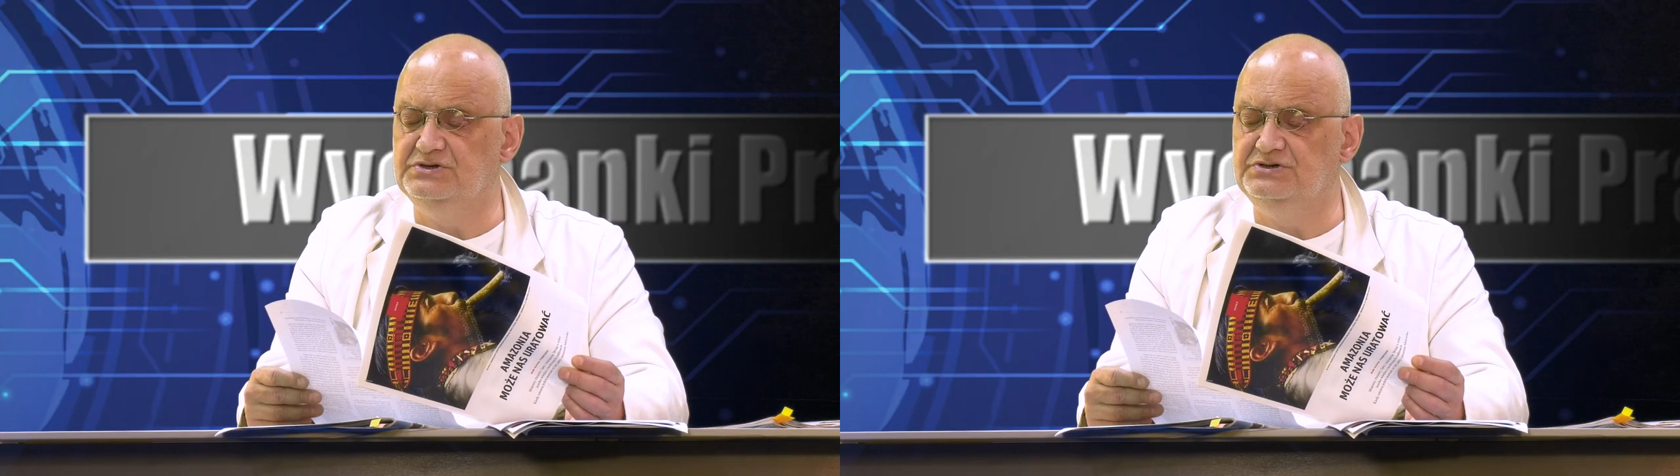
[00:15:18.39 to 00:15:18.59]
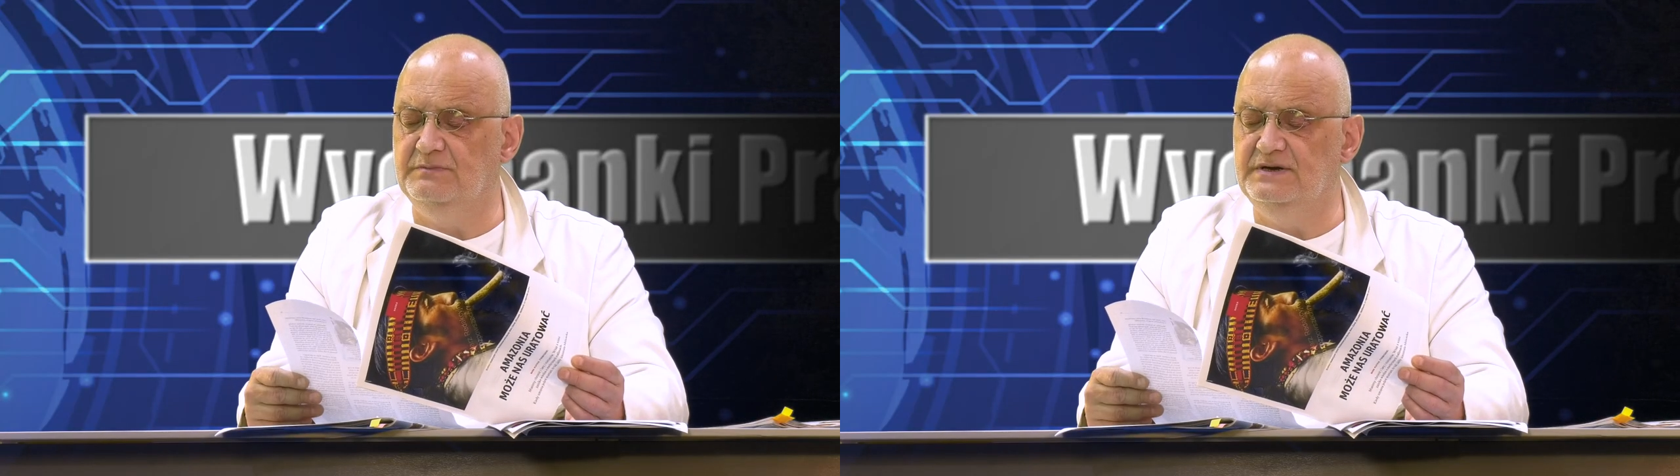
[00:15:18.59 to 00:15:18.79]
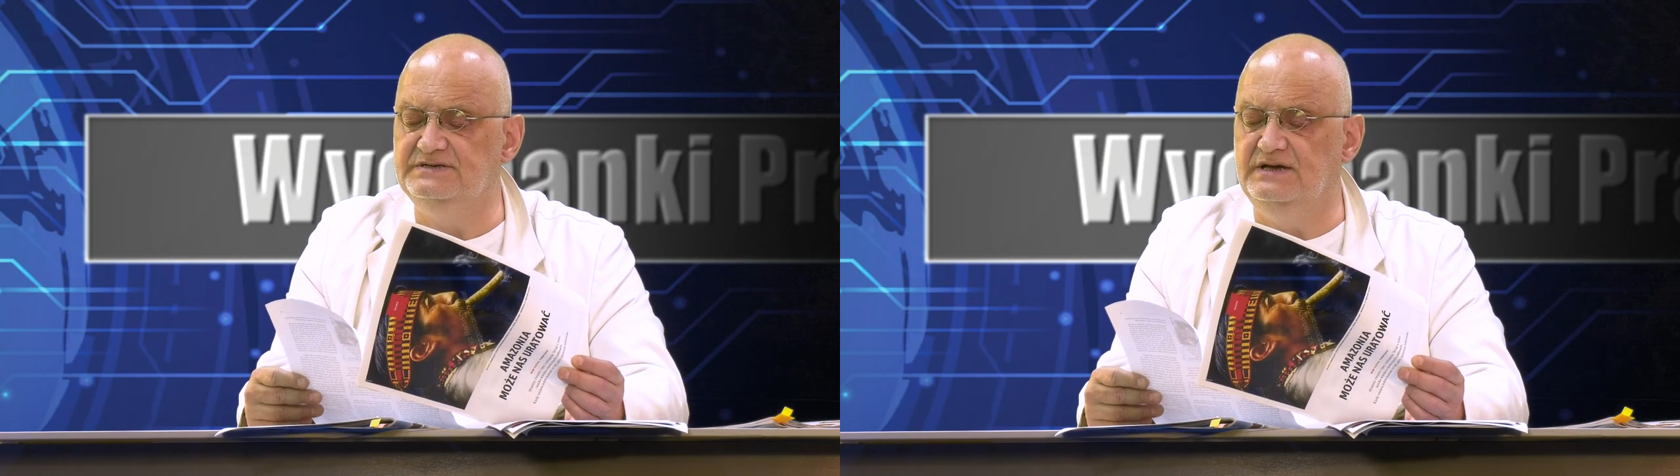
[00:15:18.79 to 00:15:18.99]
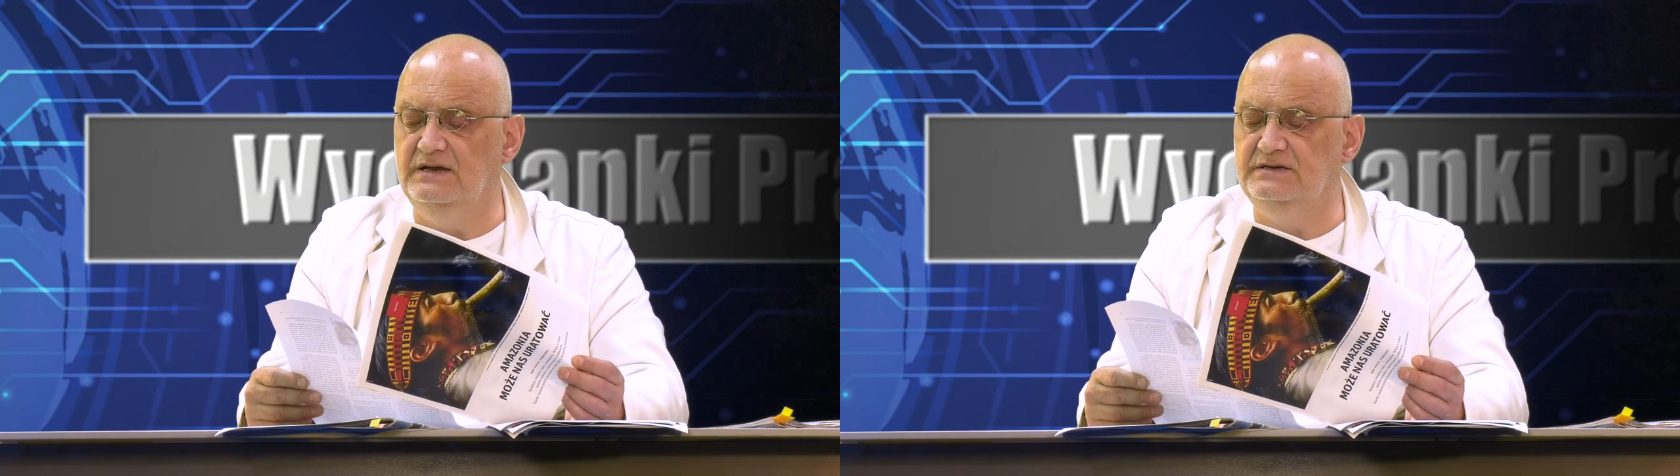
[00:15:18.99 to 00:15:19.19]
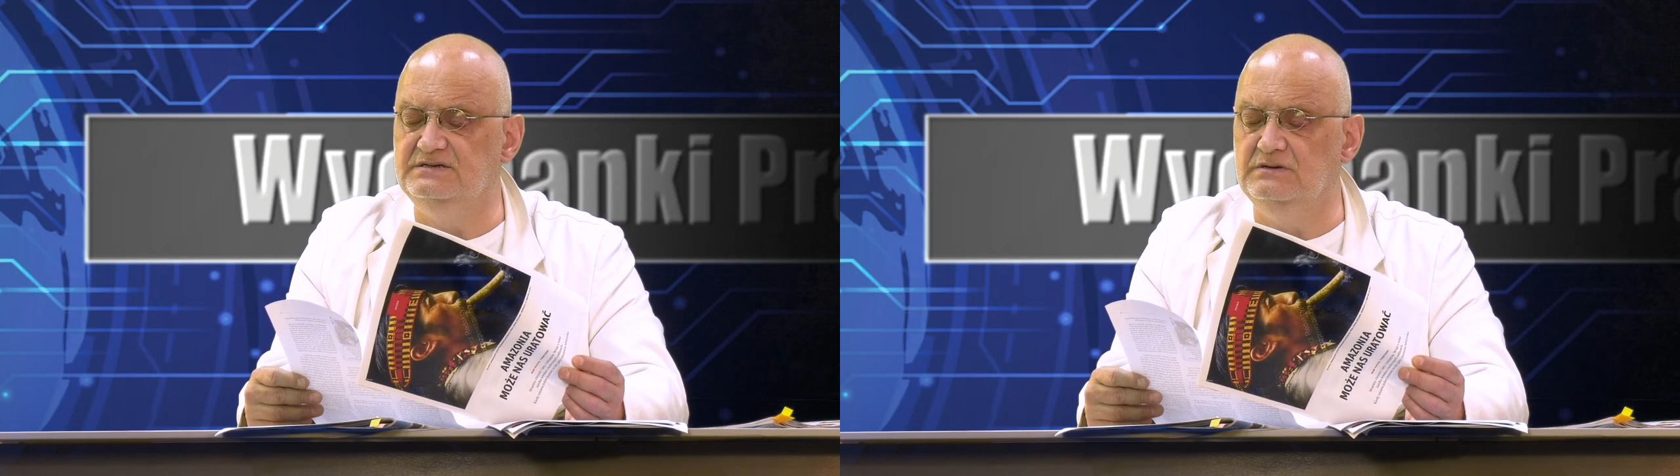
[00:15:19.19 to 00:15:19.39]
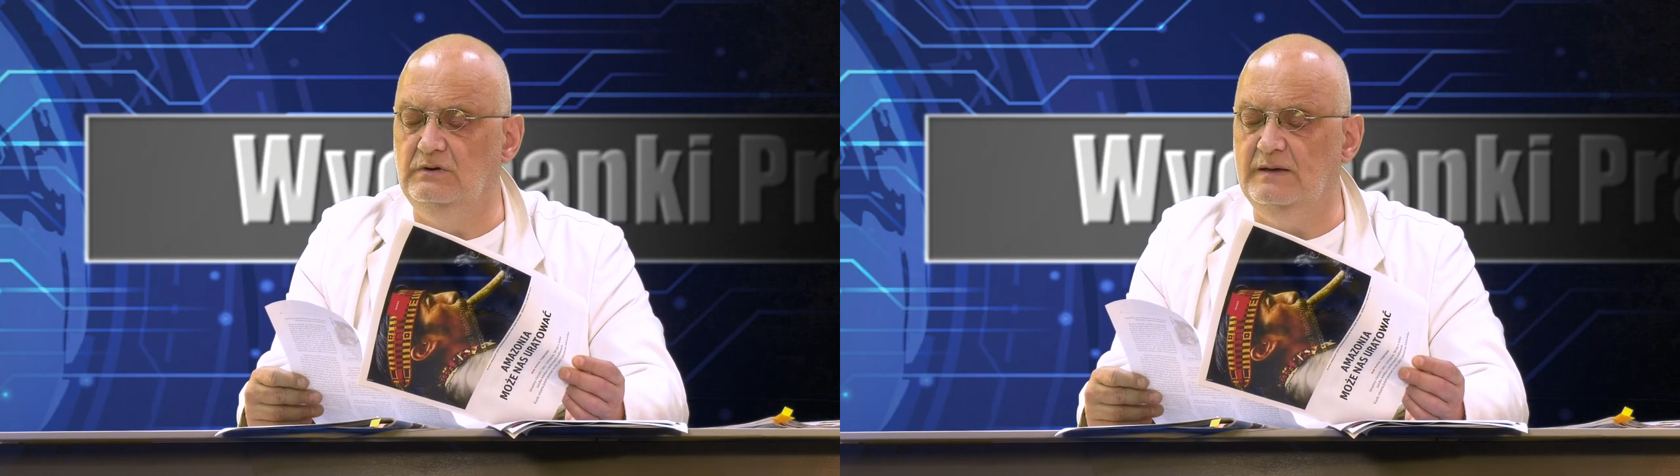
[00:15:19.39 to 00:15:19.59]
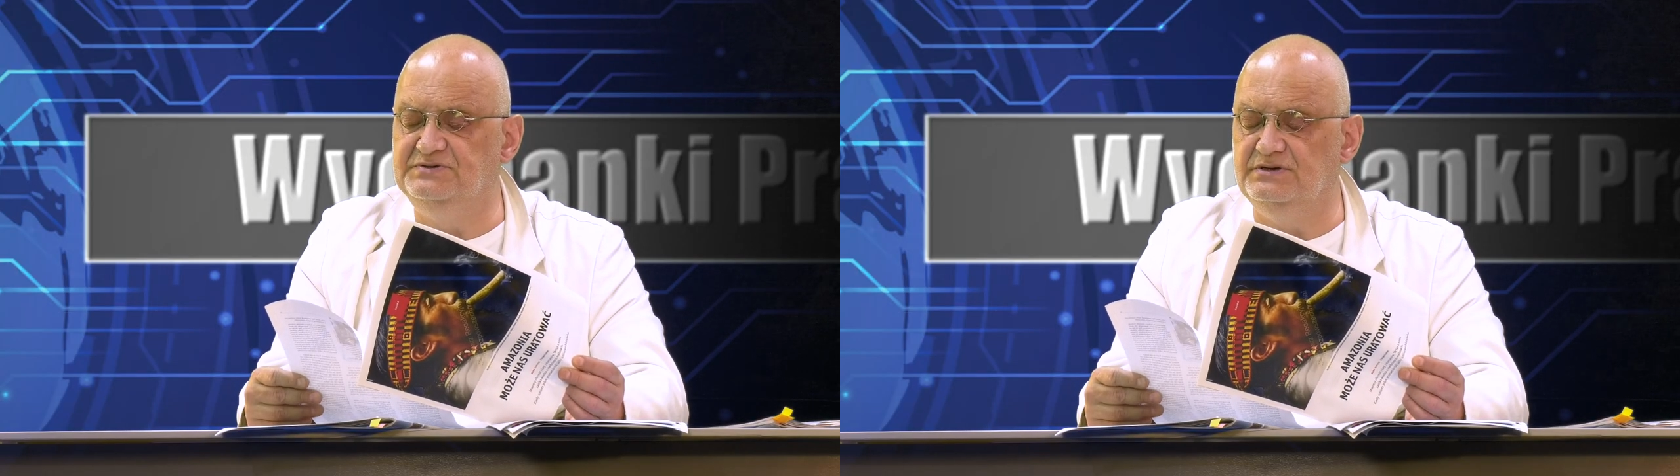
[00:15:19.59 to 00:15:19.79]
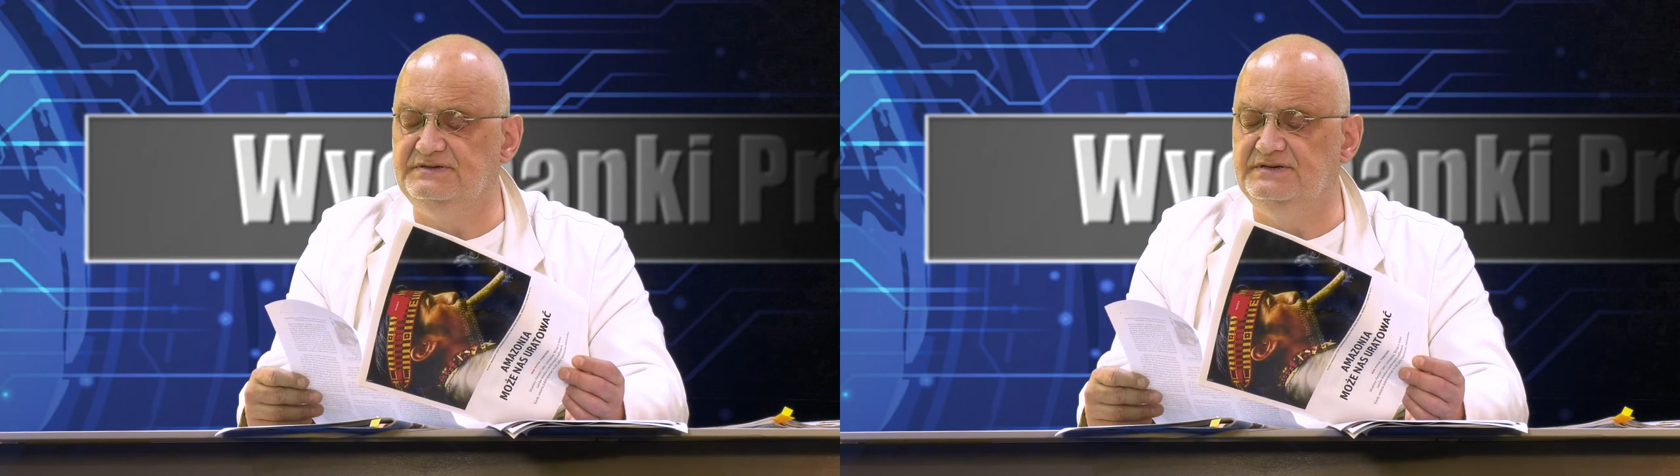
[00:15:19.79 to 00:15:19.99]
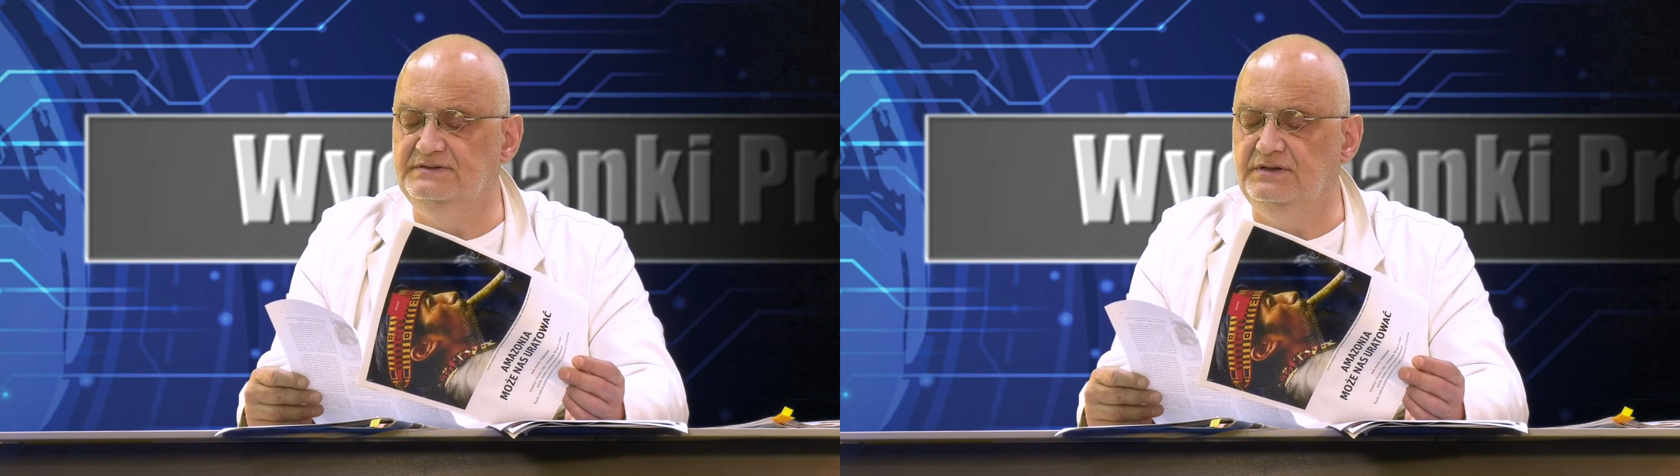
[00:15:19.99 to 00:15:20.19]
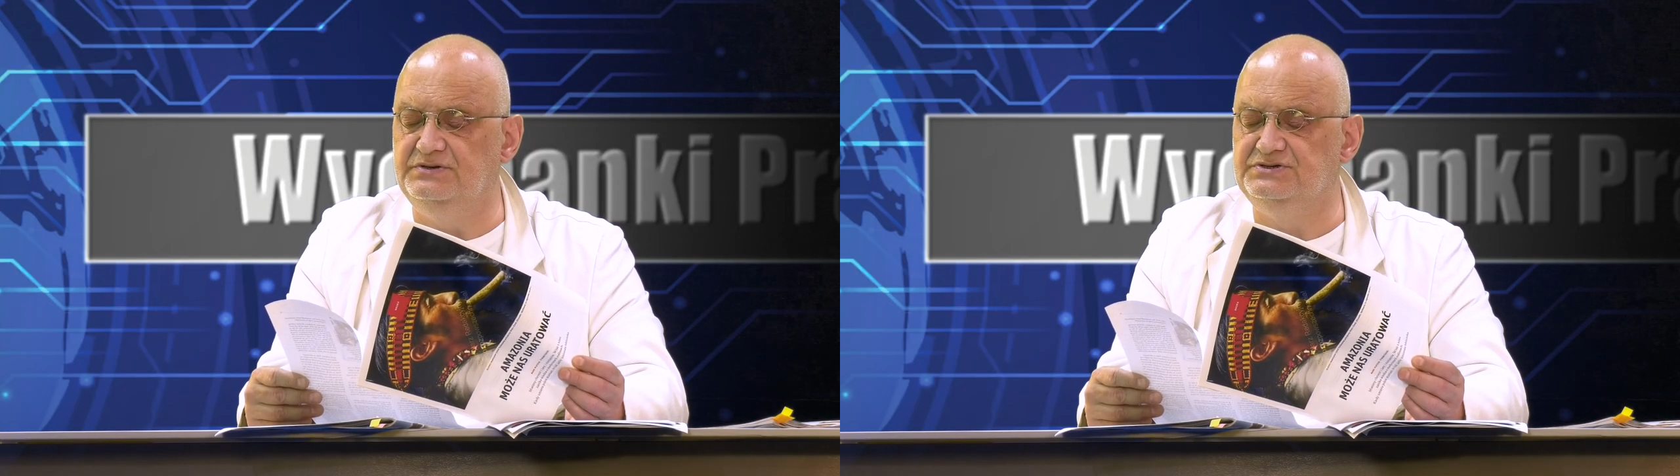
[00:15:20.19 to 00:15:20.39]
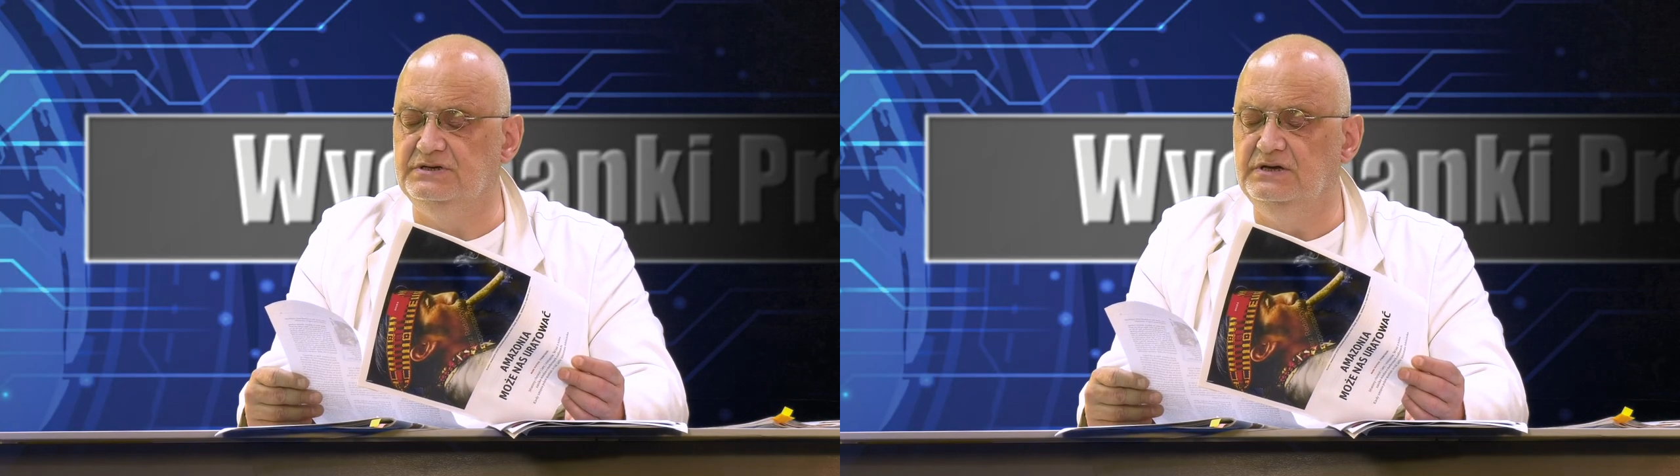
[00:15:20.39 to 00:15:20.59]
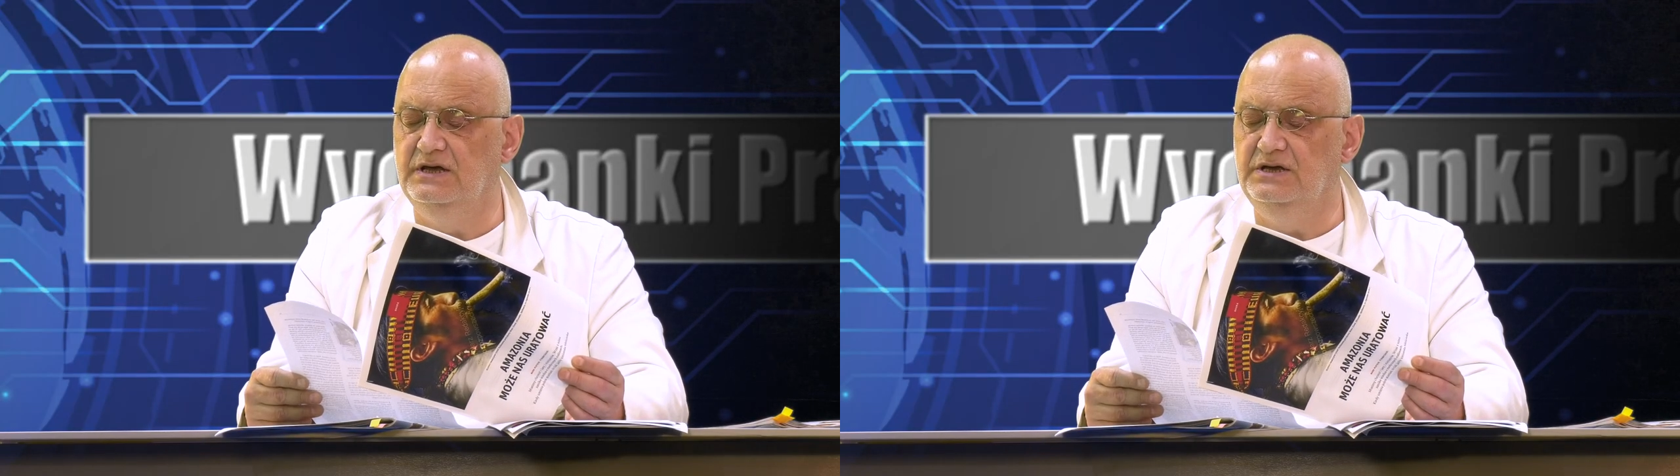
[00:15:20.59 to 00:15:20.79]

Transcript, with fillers: że szamańskie leki są lepsze od syntetycznych.